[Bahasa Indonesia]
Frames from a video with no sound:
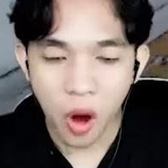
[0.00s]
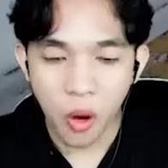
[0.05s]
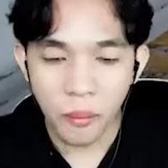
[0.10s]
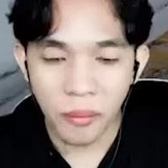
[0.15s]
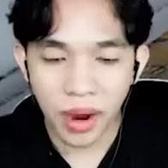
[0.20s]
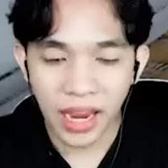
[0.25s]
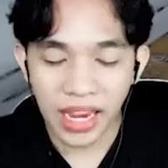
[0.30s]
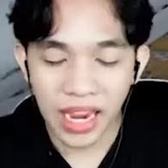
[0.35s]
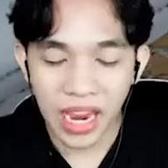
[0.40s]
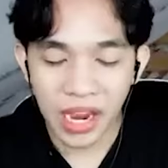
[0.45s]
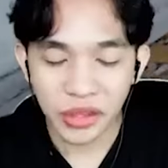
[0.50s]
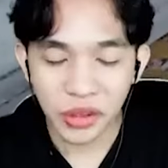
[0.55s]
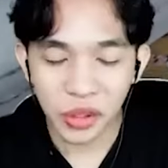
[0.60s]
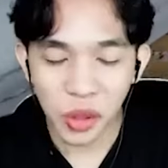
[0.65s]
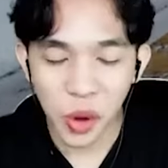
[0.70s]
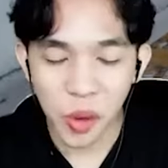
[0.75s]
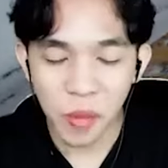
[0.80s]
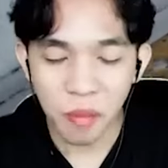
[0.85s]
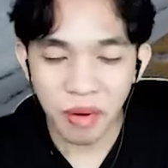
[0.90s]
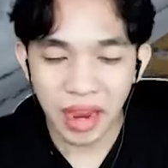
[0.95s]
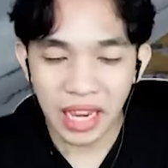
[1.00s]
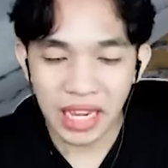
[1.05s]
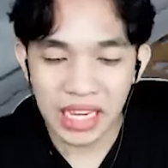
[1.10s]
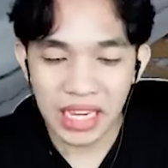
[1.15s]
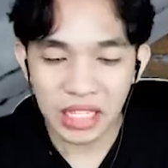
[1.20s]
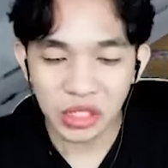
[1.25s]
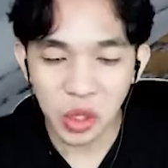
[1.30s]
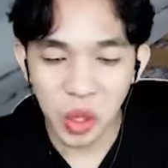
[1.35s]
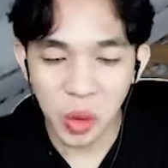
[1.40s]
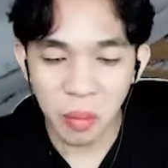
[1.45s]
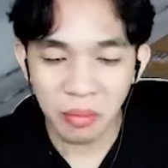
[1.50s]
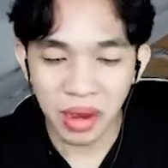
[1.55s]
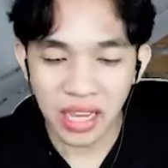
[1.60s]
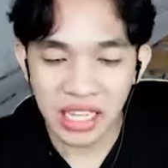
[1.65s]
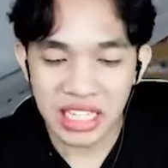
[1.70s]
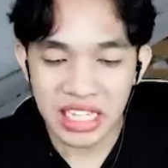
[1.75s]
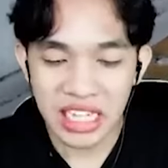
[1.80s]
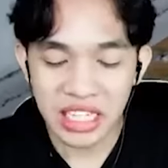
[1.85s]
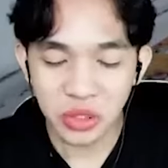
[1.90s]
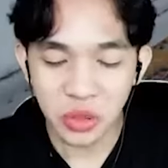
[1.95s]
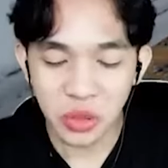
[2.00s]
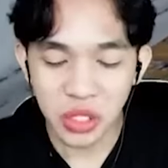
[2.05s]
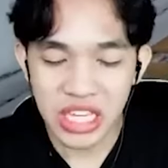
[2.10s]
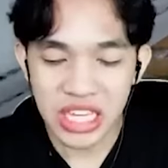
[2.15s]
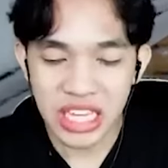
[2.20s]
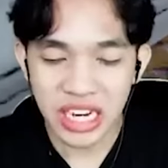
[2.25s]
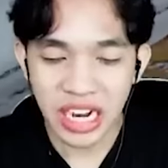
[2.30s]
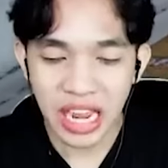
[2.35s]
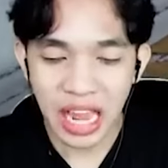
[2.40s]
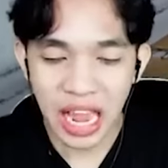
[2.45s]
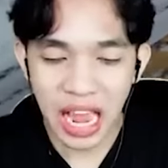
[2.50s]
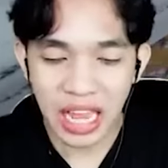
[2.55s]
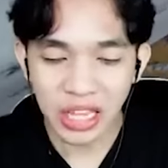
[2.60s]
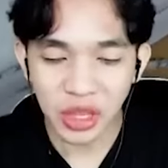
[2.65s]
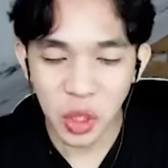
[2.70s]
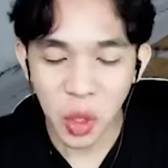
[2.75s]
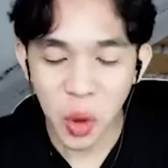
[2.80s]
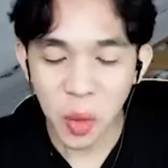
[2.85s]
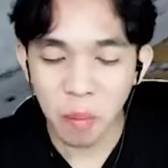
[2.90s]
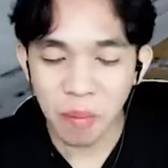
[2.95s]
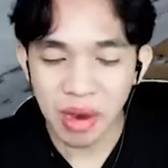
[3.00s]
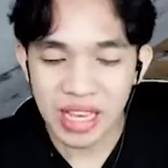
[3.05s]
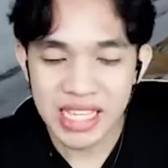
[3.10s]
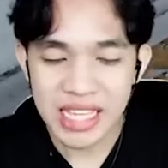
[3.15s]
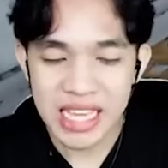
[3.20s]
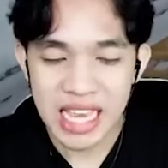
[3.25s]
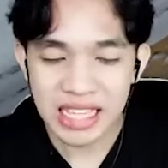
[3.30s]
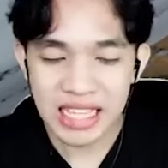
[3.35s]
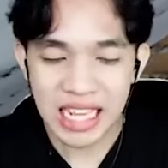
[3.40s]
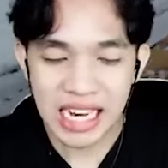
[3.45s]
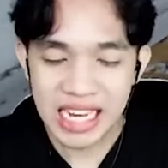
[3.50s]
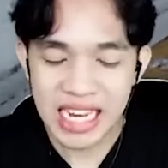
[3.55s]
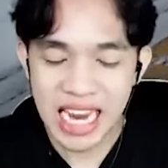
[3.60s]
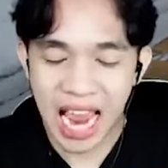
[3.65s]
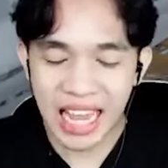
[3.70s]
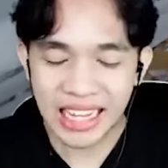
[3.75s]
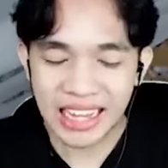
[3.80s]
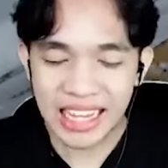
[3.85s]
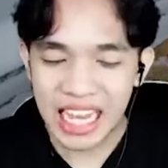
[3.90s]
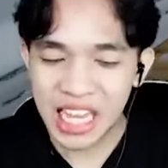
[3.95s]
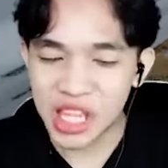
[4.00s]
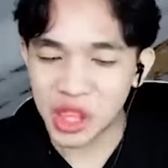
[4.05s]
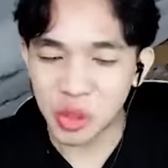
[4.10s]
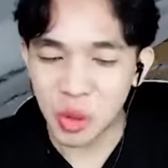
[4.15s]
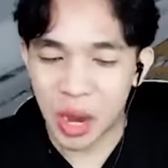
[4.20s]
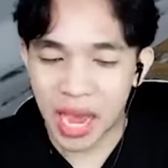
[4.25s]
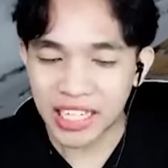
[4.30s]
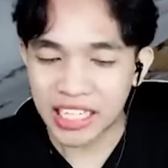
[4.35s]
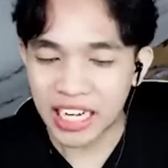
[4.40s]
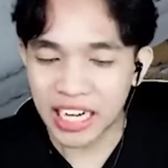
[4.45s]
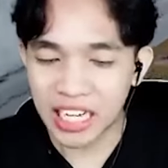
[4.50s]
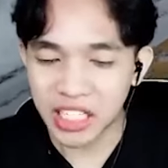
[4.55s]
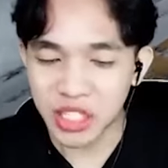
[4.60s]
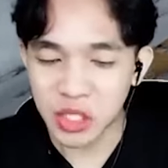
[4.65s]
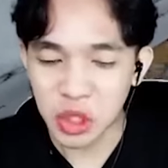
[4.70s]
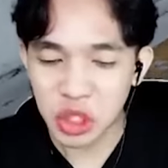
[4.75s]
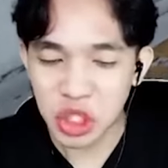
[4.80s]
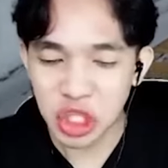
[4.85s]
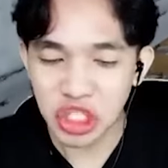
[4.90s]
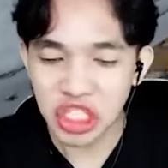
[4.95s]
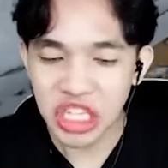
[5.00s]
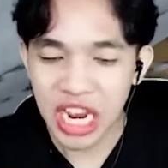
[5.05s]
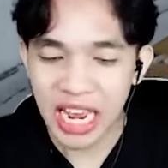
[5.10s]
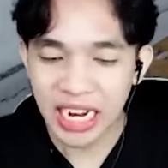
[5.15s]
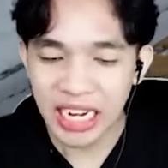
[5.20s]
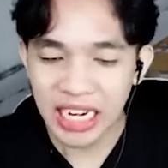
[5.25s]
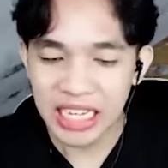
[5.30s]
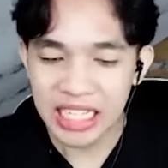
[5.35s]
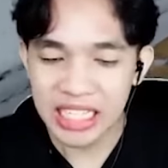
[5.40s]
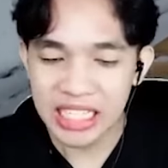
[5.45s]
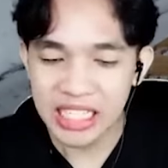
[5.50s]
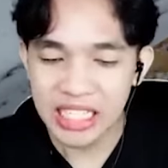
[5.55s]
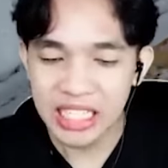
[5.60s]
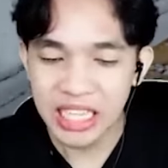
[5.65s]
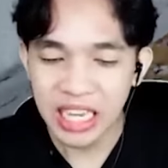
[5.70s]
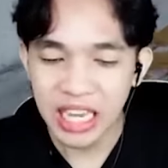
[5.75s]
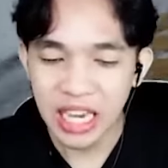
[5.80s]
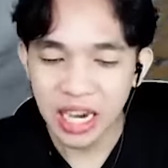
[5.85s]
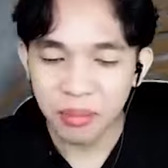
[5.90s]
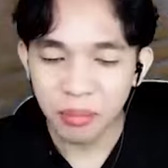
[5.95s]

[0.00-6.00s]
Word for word: Oh my god, oh my god, oh my god. Kukira Thomas ya, ternyata itu adalah Coco Charles.